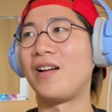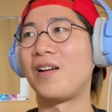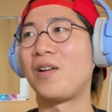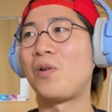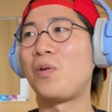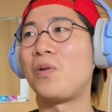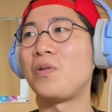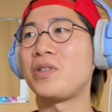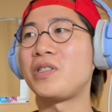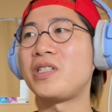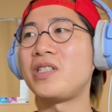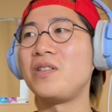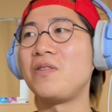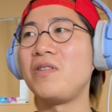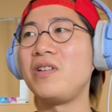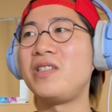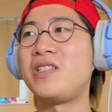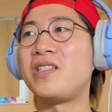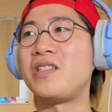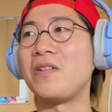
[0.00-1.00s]
腰
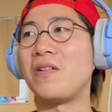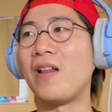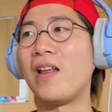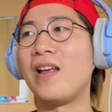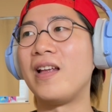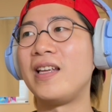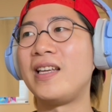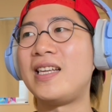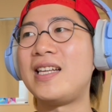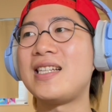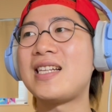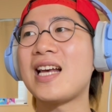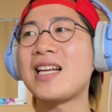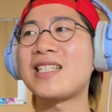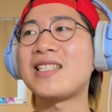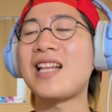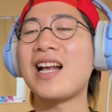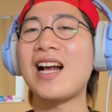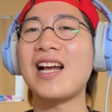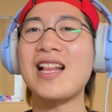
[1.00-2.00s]
の位置よね膝
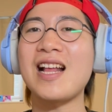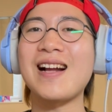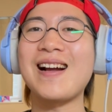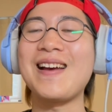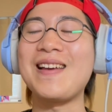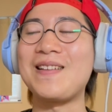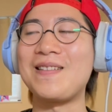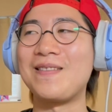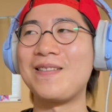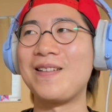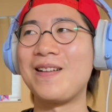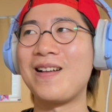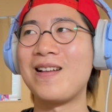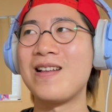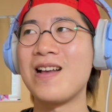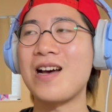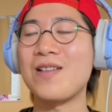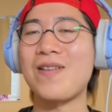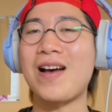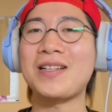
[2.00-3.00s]
下が長い
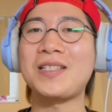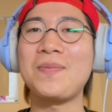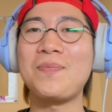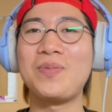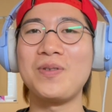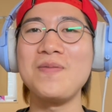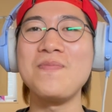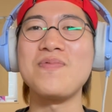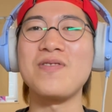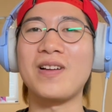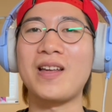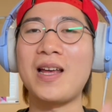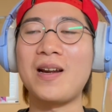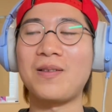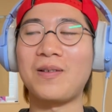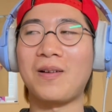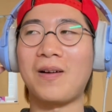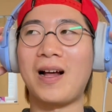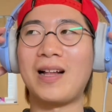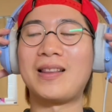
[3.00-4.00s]
あの足ブンブン蹴
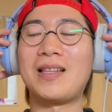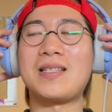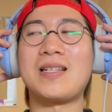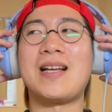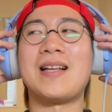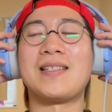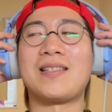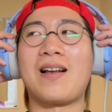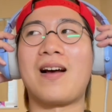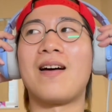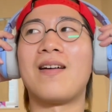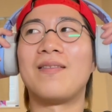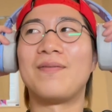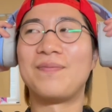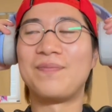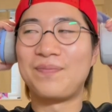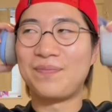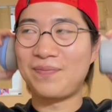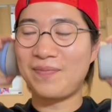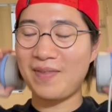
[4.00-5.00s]
るところあったじゃないですか
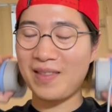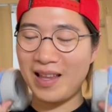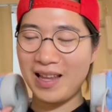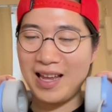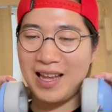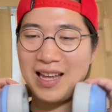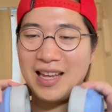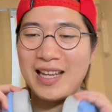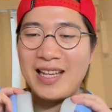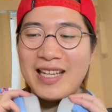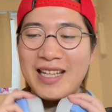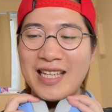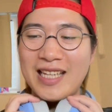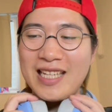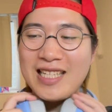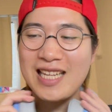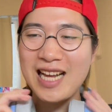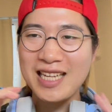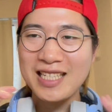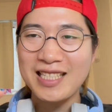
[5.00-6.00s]

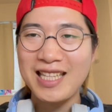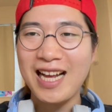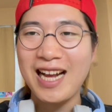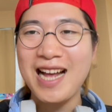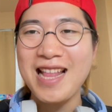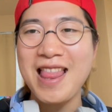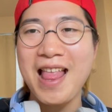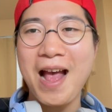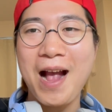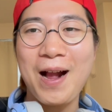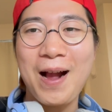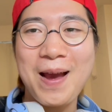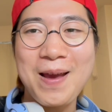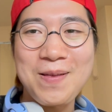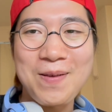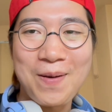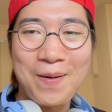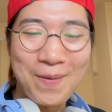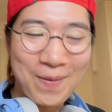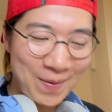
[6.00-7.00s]
膝下が長
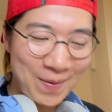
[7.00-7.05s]
いのよ